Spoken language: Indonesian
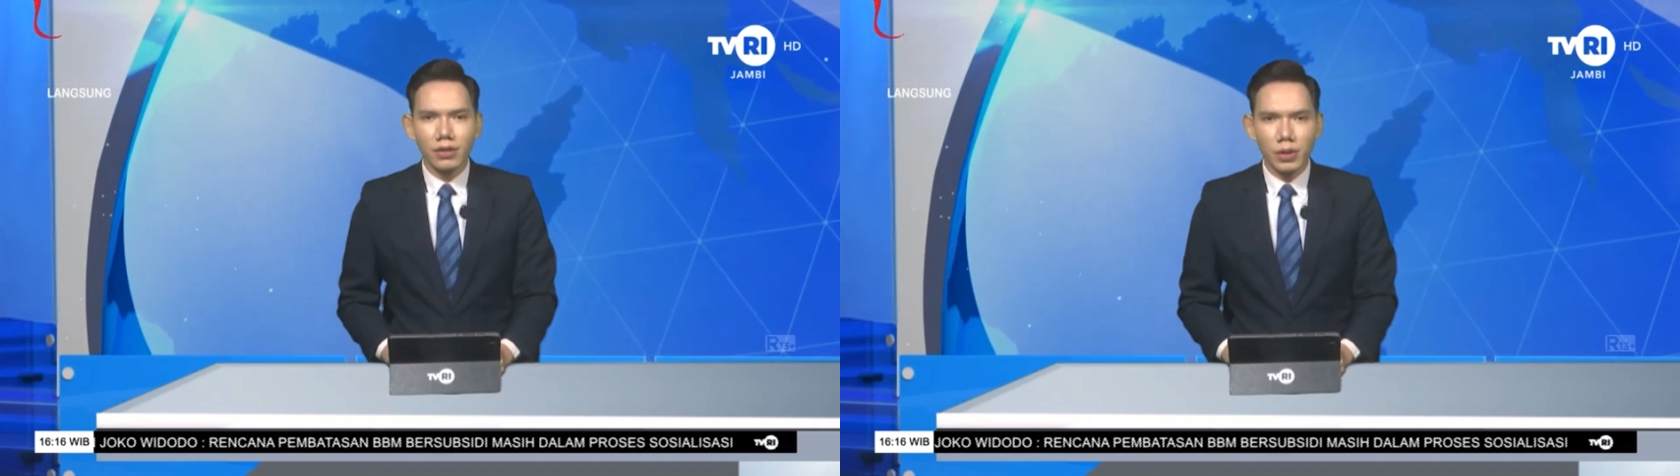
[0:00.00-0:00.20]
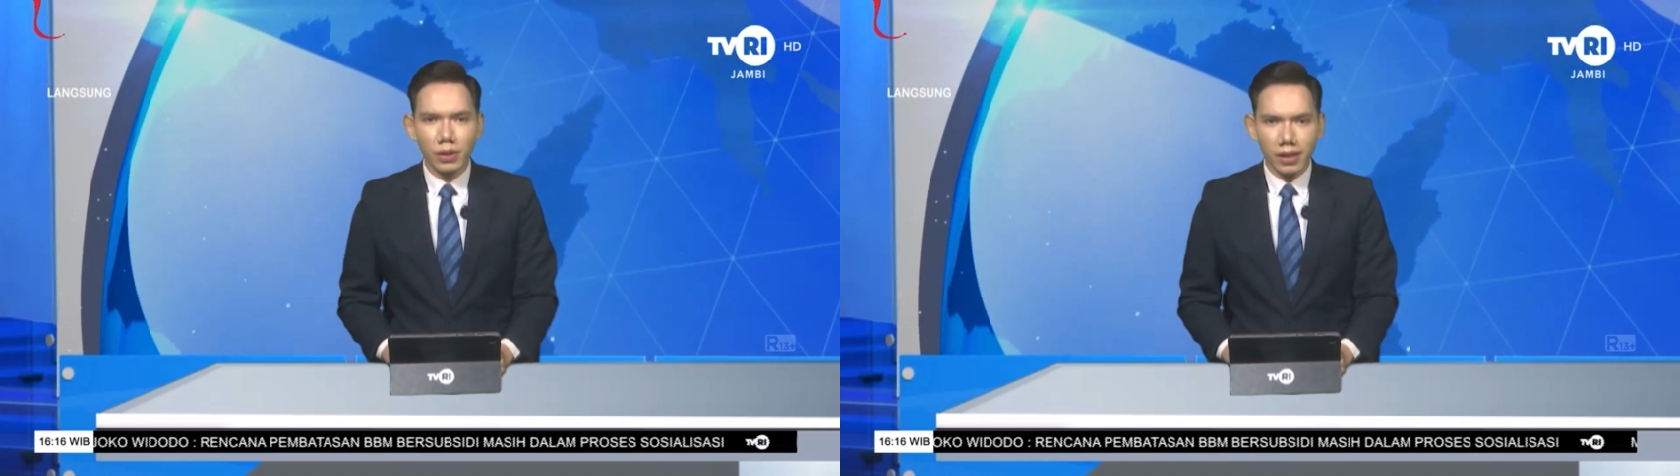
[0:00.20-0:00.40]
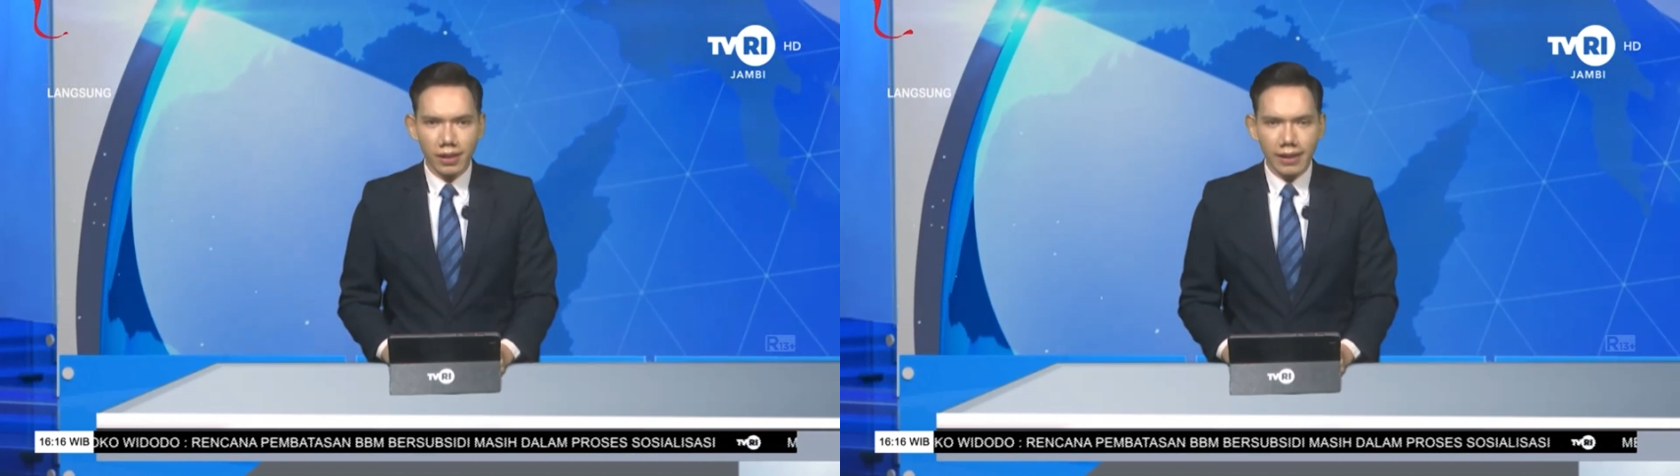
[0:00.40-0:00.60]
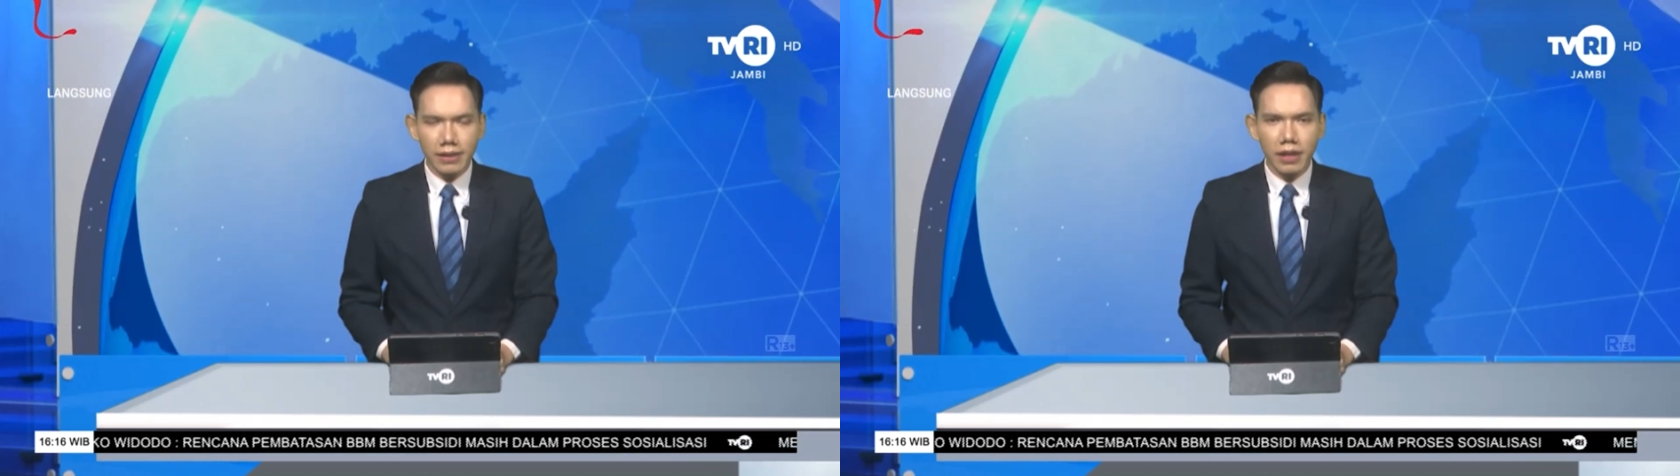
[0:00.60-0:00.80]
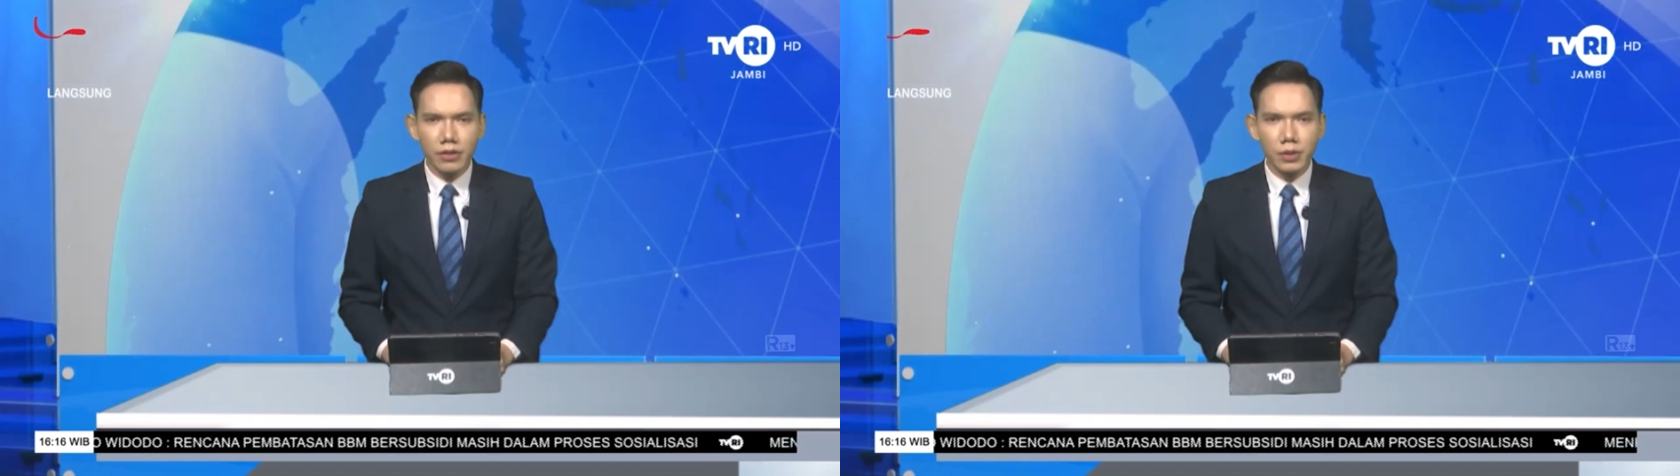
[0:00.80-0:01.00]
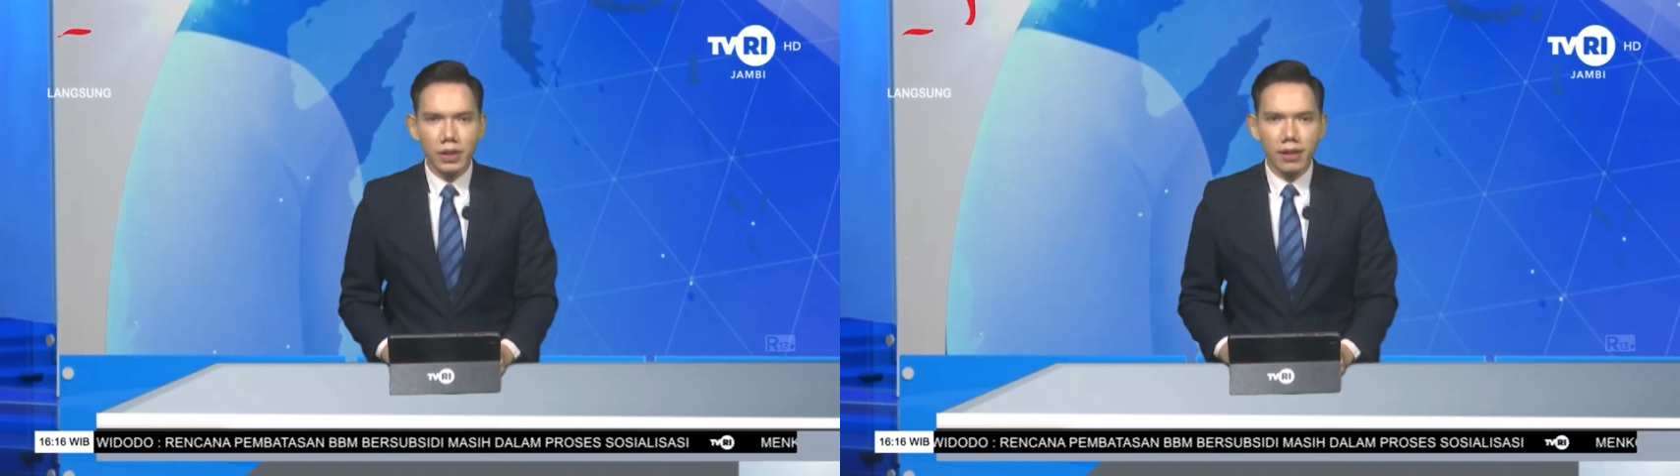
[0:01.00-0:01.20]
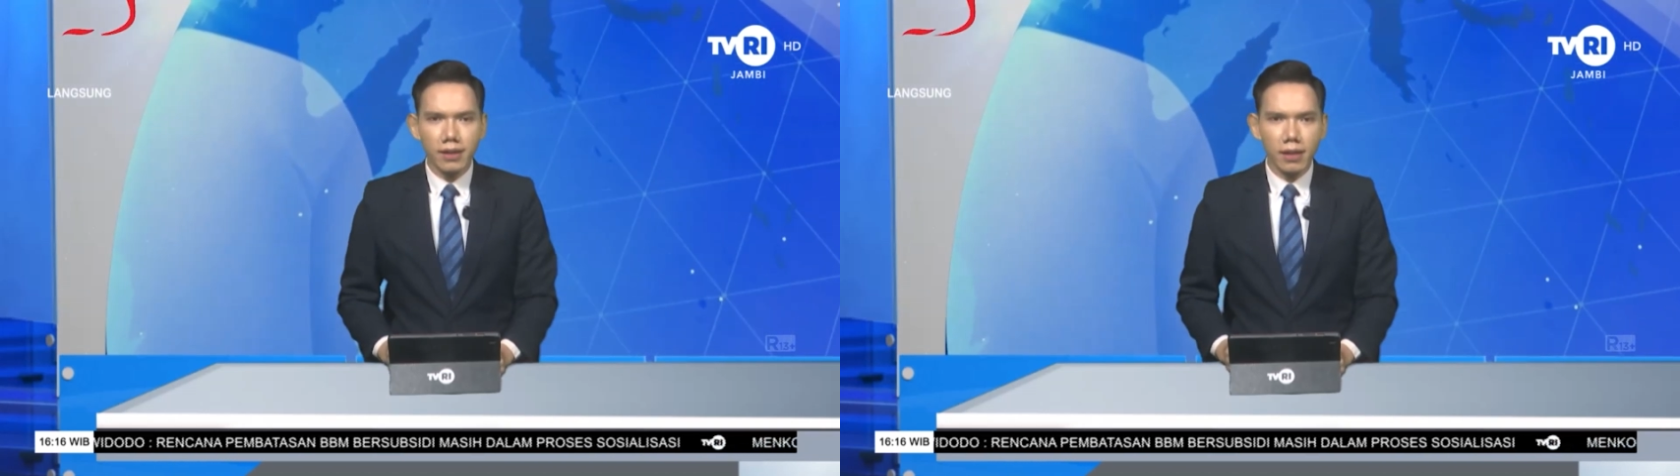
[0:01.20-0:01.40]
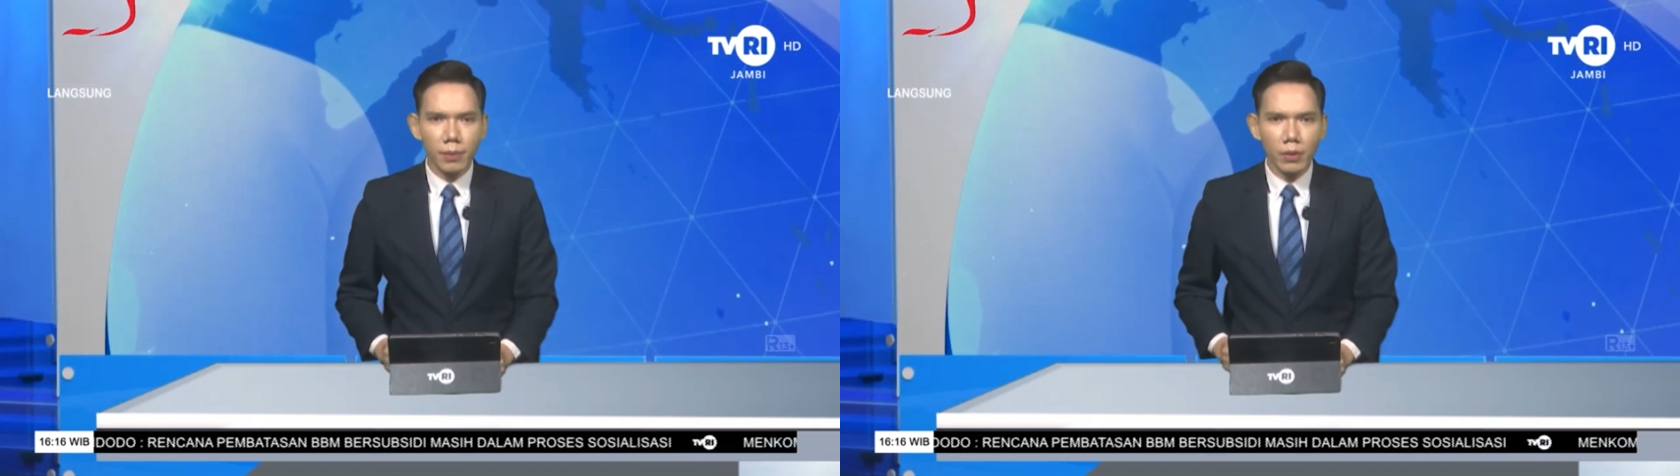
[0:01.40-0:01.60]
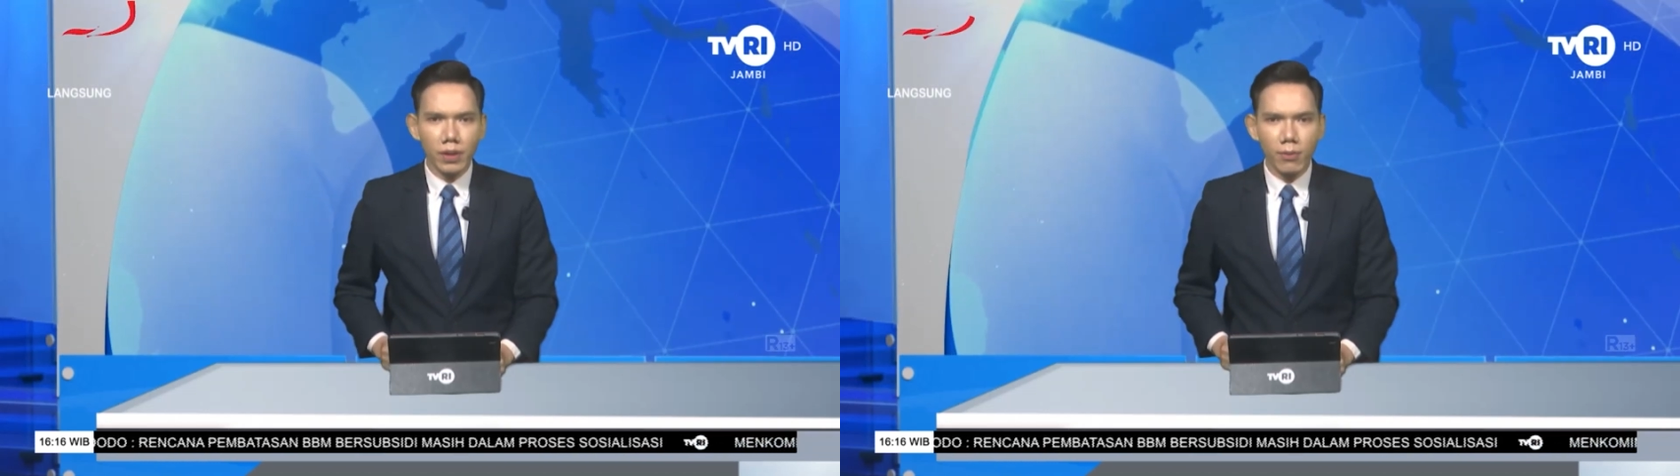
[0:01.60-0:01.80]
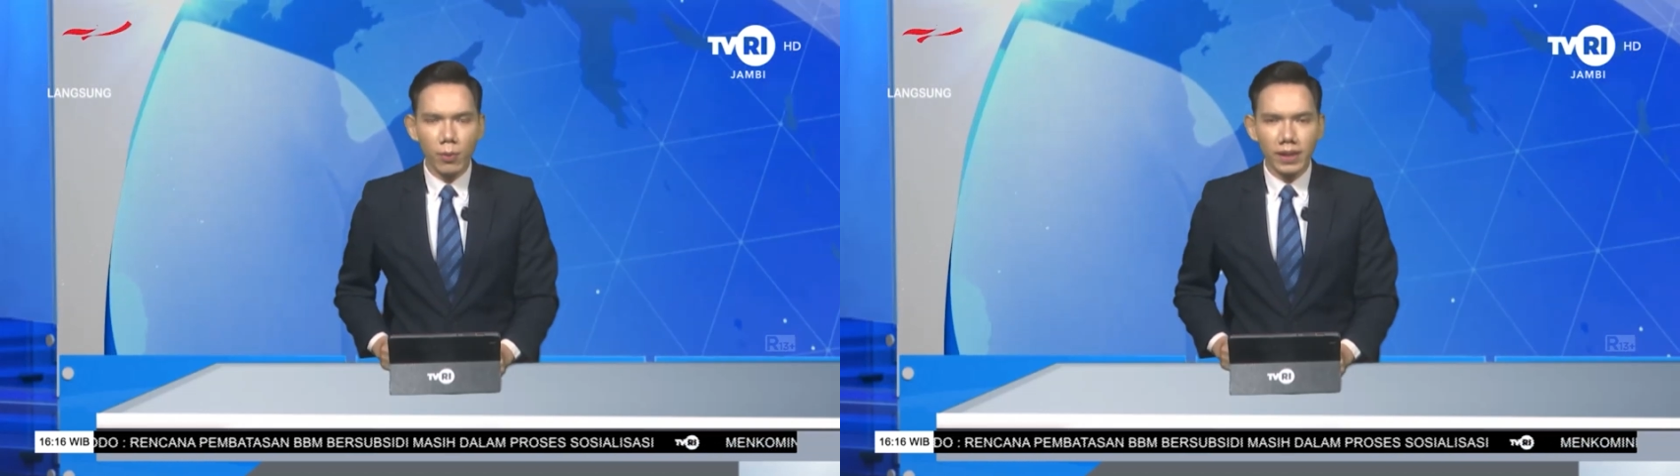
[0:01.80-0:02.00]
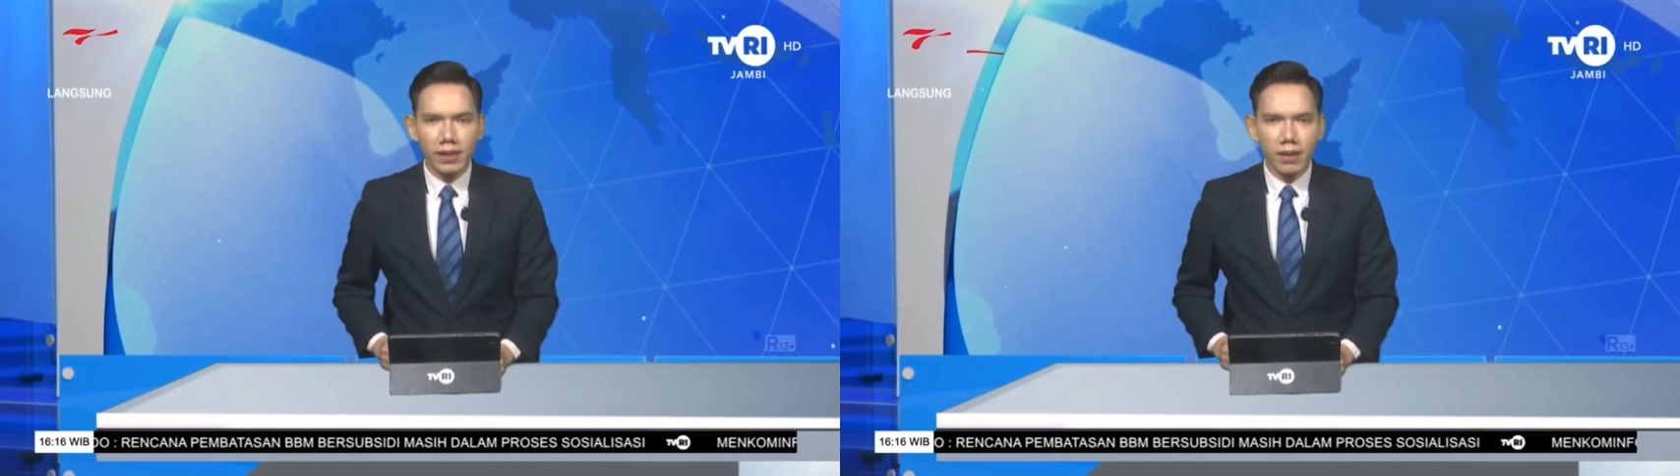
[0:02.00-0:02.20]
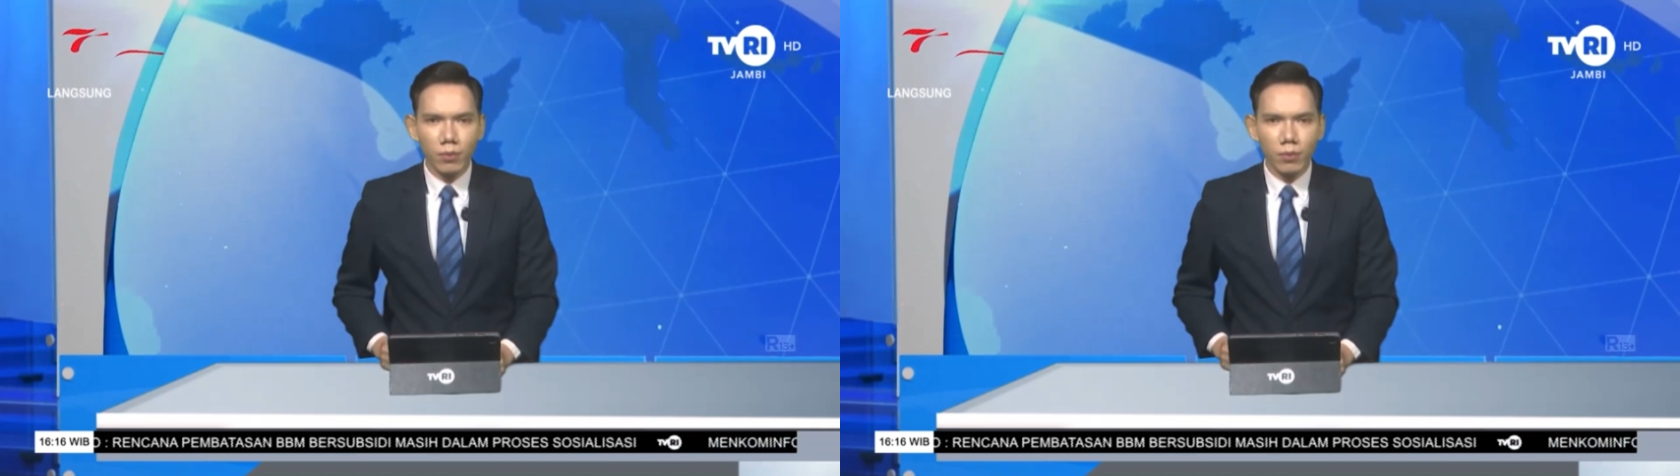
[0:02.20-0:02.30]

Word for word: Kesorotan lainnya, Saudara KPU Kabupaten